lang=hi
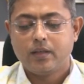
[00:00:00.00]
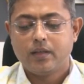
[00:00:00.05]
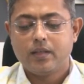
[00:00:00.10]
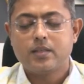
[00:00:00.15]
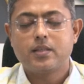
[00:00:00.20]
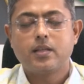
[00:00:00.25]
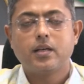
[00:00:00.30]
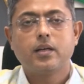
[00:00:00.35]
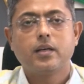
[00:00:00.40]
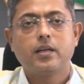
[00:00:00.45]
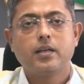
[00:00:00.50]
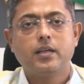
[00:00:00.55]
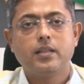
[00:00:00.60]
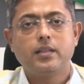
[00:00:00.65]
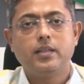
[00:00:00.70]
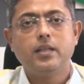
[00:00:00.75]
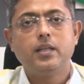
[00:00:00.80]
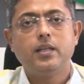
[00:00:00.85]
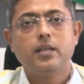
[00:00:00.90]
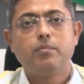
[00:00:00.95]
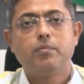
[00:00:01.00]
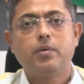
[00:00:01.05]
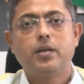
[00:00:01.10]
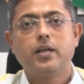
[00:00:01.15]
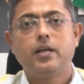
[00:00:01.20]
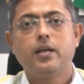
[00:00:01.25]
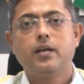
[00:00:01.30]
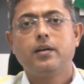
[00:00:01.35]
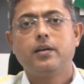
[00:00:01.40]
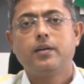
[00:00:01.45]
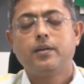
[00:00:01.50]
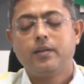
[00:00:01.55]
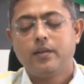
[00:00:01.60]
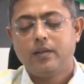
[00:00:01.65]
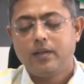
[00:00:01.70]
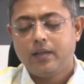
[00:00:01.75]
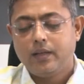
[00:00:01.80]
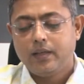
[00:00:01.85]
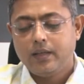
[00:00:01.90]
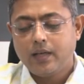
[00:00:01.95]
इस तरह करके तीन नंबर हैं
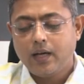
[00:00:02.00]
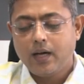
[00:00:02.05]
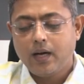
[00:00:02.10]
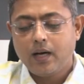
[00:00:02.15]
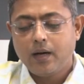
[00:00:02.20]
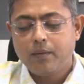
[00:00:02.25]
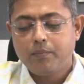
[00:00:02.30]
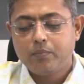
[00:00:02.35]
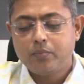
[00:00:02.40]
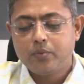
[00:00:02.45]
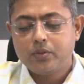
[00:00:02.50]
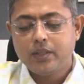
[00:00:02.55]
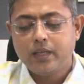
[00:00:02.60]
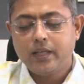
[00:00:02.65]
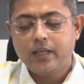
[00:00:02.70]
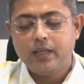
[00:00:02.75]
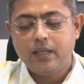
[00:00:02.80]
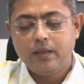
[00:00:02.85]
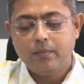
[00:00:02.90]
या आप मुझे